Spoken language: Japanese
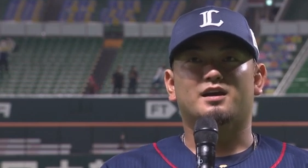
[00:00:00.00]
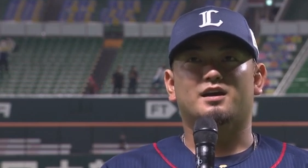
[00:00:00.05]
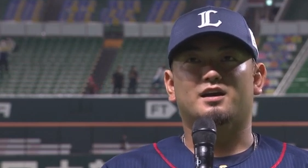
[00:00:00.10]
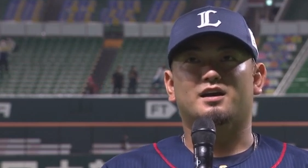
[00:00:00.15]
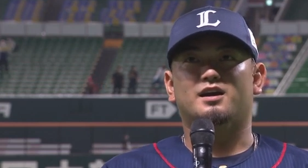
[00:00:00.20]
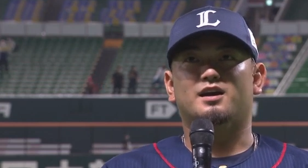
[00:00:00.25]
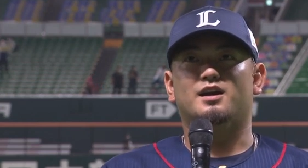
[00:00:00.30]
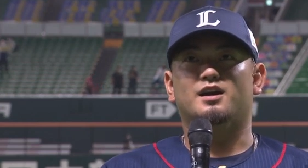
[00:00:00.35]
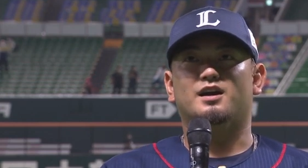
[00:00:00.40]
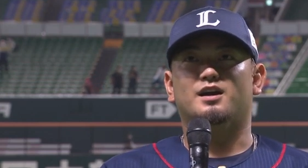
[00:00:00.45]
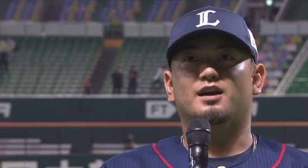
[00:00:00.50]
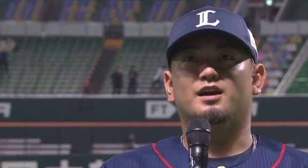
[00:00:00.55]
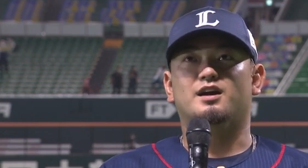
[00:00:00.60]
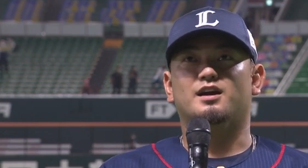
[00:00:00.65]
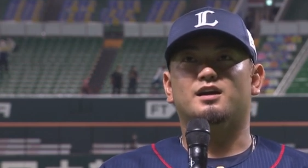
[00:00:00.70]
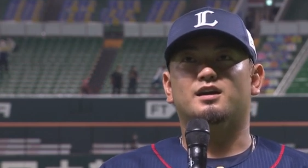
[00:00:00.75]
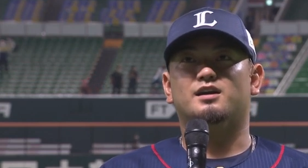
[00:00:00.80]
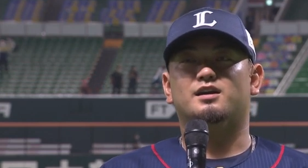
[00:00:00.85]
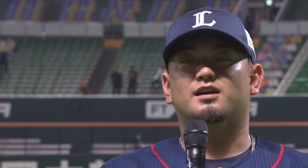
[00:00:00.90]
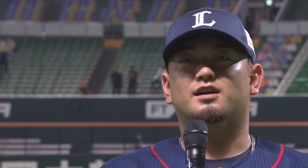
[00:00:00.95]

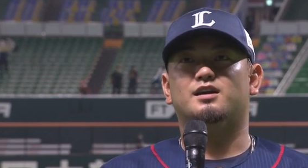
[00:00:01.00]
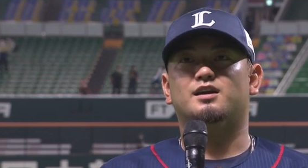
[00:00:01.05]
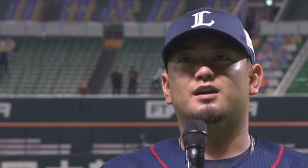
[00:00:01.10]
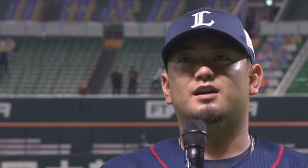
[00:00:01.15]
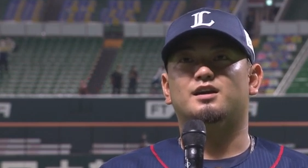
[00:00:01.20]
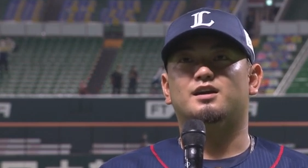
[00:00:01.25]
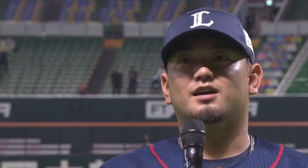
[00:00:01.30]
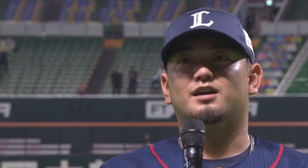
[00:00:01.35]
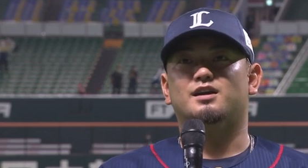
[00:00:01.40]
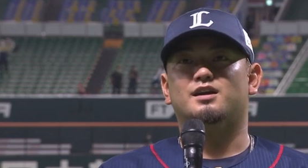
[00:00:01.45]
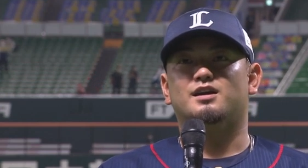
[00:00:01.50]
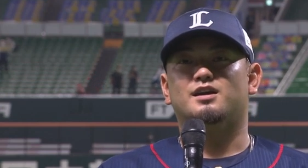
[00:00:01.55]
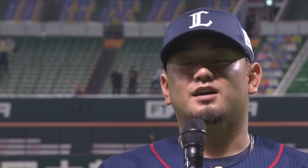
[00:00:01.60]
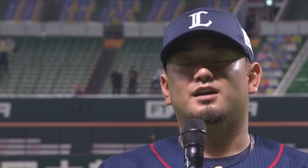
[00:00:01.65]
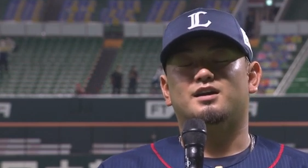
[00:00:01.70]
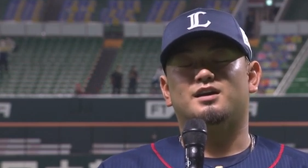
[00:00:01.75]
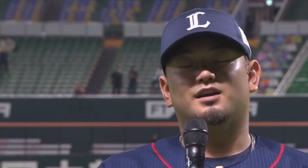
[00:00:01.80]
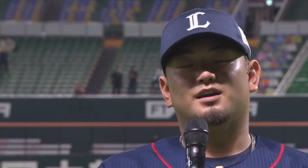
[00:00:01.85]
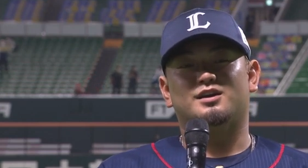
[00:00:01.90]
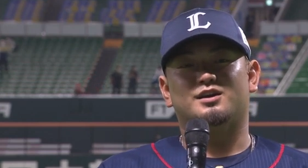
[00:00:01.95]

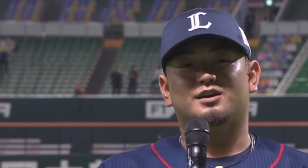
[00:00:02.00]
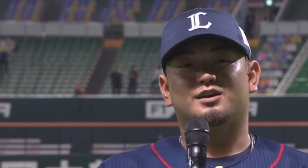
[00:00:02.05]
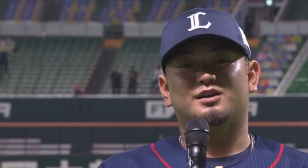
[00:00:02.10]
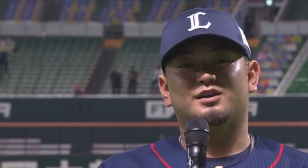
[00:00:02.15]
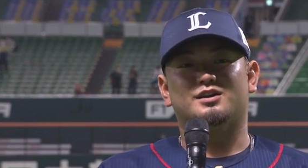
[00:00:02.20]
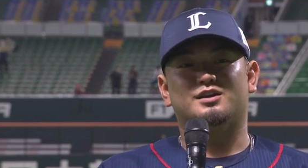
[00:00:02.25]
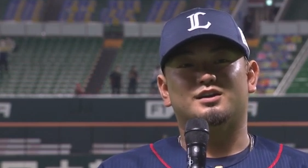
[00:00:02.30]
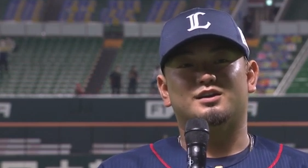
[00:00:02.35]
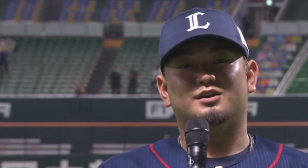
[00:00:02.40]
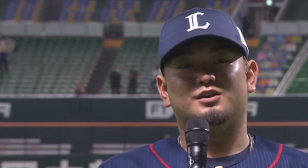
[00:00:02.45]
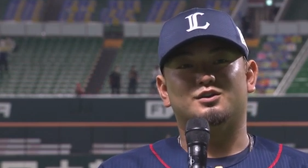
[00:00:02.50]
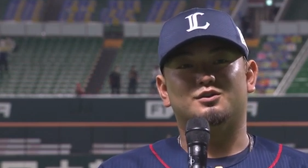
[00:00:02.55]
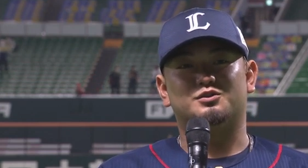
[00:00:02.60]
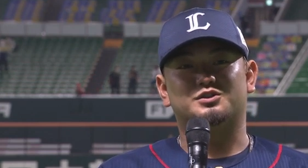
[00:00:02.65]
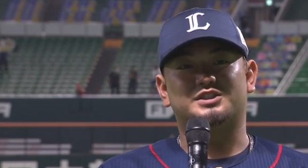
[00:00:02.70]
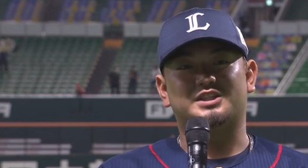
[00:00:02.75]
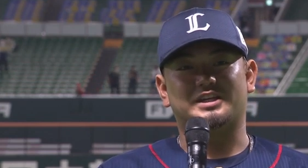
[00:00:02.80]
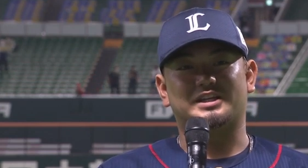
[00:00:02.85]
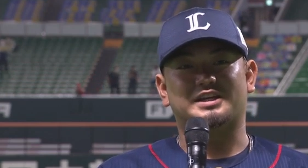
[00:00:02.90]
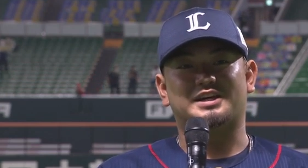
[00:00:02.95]
えー、ど
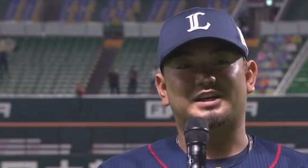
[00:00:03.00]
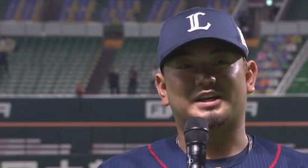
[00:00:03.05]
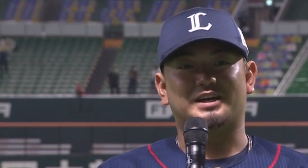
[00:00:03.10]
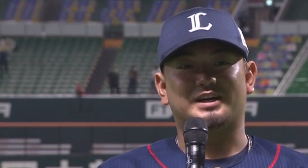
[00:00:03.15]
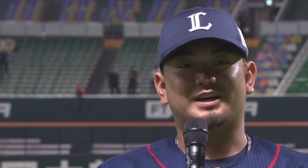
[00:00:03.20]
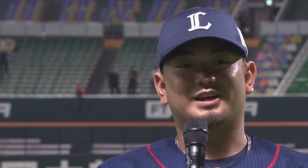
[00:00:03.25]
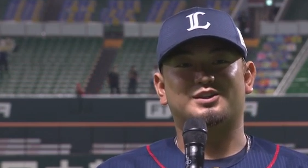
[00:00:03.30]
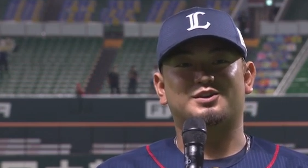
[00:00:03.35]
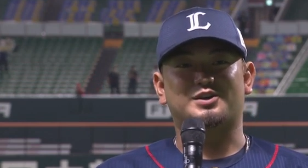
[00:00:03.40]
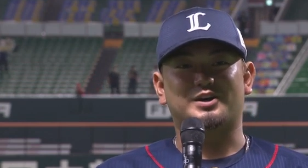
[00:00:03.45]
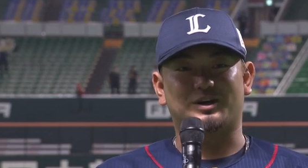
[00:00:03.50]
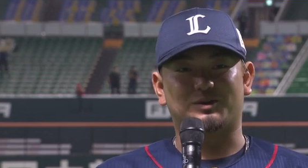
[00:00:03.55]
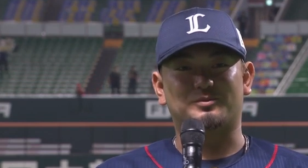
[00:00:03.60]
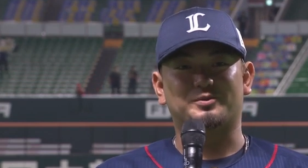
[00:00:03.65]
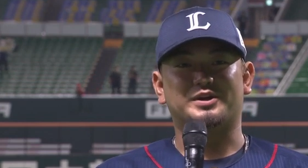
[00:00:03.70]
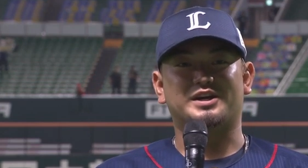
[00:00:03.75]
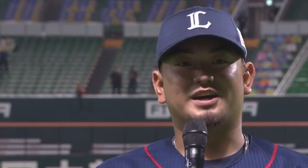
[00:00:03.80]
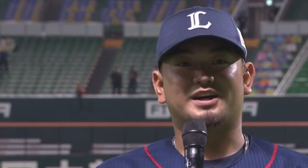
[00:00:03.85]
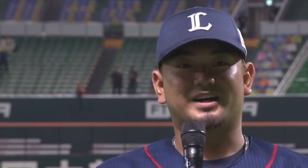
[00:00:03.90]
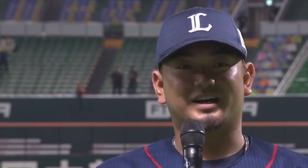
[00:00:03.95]
うしたらいいかなとか
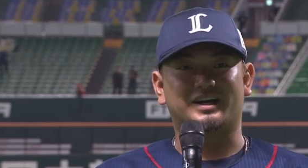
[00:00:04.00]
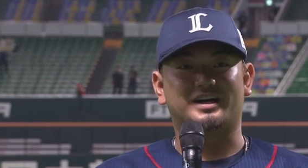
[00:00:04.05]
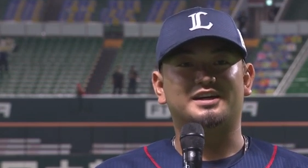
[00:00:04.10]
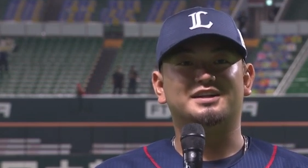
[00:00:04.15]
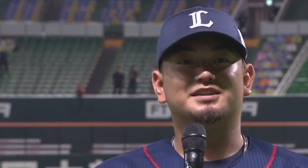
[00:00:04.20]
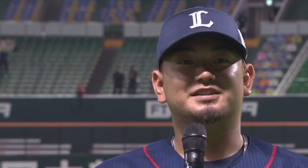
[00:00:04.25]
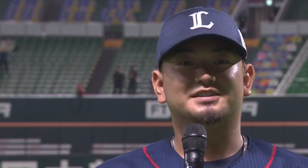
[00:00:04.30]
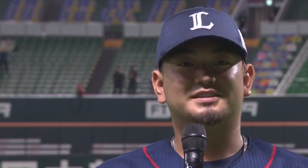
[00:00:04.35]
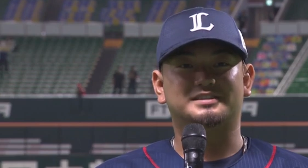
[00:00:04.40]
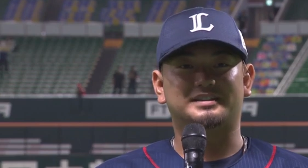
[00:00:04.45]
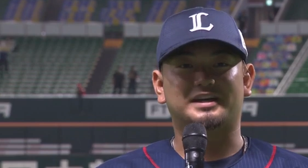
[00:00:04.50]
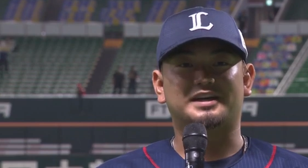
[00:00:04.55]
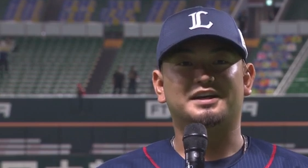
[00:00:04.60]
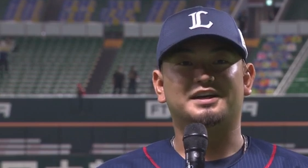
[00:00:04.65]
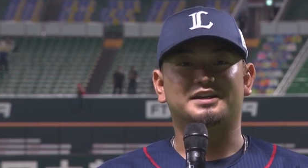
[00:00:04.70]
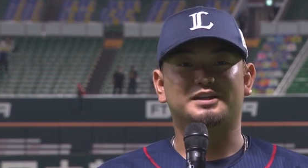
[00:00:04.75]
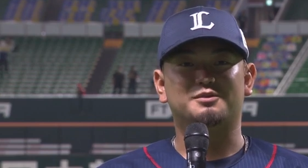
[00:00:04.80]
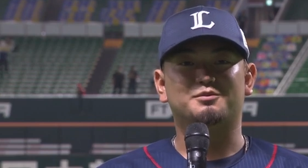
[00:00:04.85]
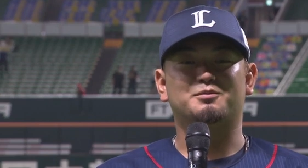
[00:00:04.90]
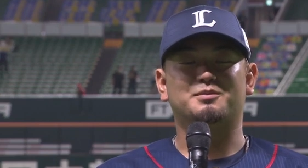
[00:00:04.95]
思いながら、
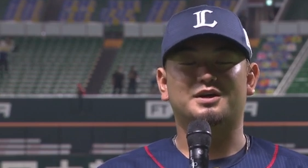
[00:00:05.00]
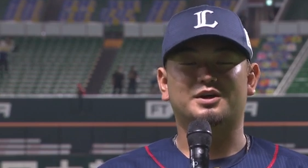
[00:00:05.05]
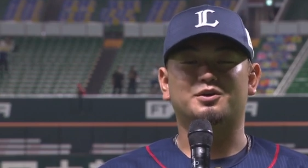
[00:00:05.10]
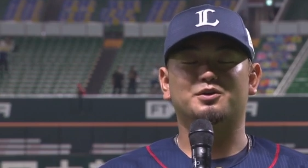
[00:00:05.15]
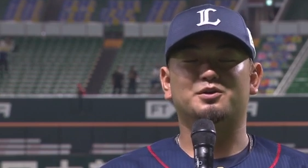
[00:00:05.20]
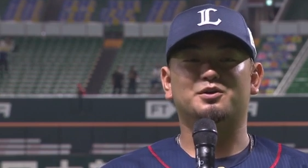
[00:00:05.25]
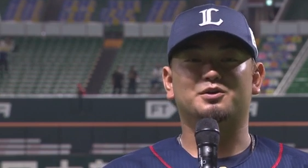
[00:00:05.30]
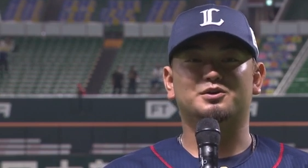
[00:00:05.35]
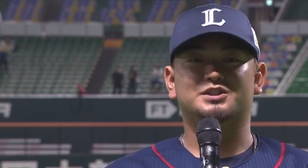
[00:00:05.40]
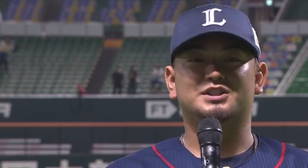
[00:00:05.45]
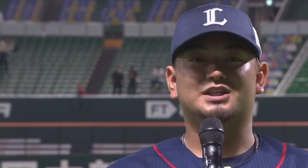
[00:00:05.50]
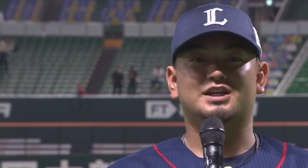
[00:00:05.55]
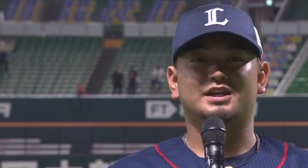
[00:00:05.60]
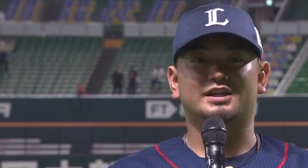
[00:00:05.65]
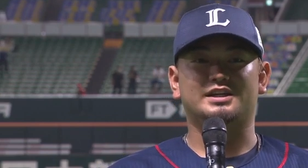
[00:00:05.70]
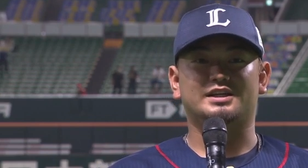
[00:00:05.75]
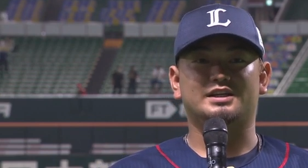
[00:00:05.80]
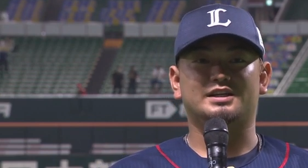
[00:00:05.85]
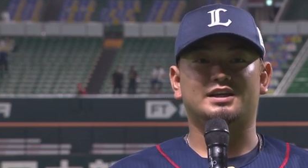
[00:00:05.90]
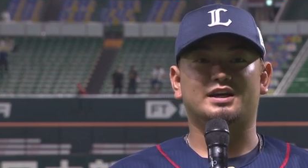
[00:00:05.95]
はい、でもまあ今日しっか
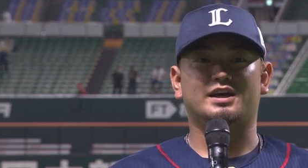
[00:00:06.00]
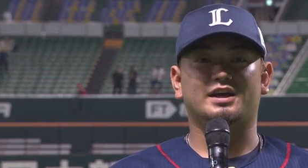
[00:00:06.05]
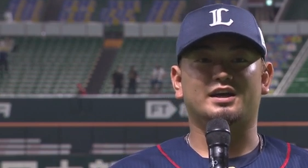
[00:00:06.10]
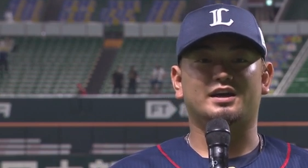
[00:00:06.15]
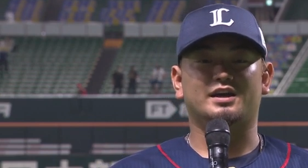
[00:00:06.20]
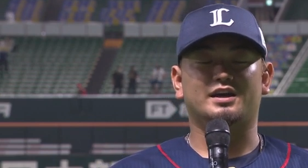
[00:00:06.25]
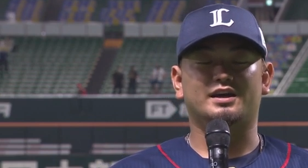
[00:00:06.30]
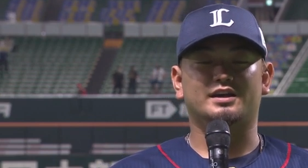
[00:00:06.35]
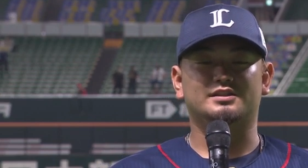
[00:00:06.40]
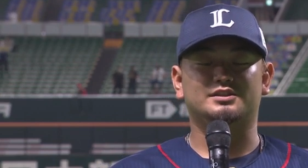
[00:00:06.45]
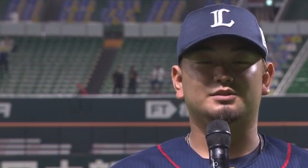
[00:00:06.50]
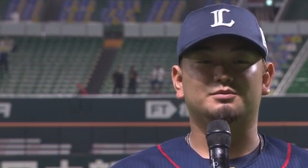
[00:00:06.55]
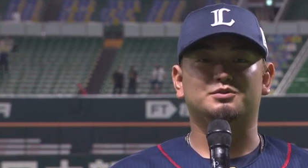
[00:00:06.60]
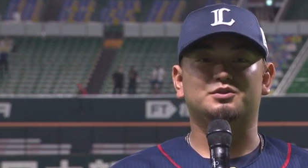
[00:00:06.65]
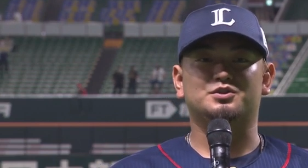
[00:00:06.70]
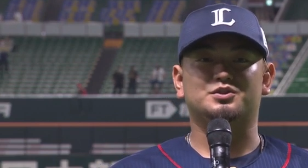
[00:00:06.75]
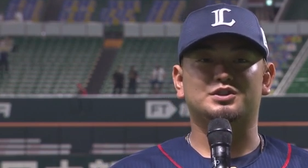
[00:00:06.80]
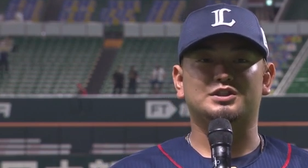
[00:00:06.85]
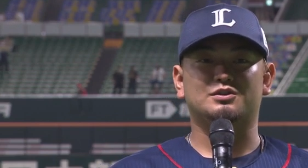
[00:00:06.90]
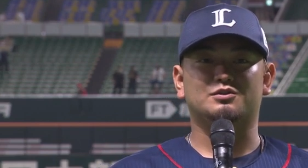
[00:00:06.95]
り、えー、自分
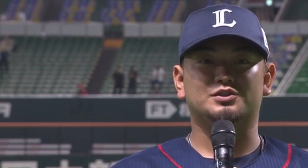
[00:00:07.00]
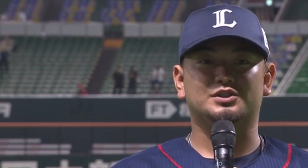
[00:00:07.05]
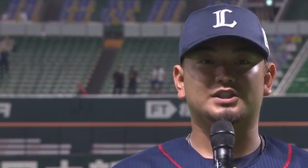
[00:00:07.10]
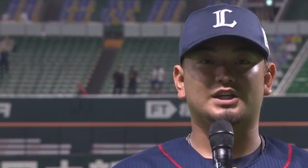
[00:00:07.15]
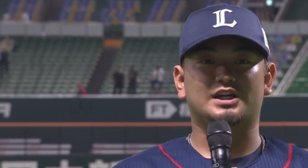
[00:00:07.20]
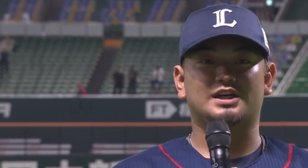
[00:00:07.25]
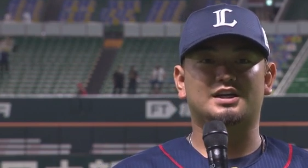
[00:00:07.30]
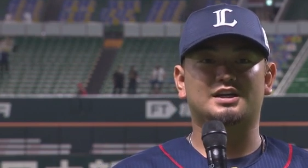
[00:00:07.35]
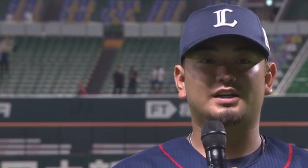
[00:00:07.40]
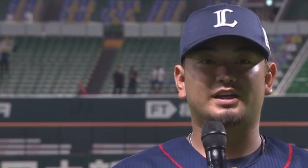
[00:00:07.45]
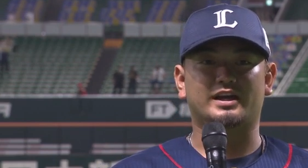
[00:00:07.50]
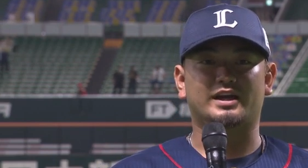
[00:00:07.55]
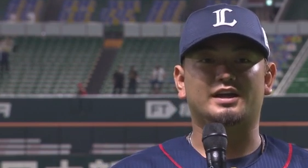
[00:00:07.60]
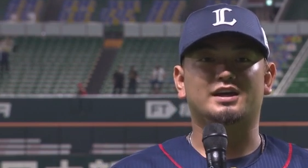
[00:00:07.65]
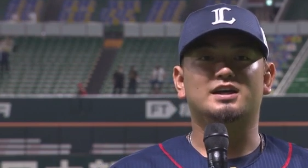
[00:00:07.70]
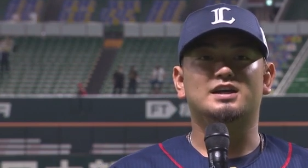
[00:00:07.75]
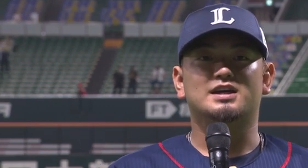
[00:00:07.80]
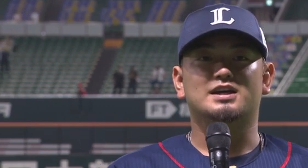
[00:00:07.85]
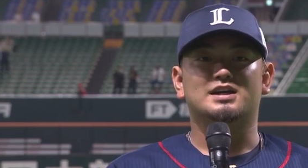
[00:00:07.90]
のスイングをした中で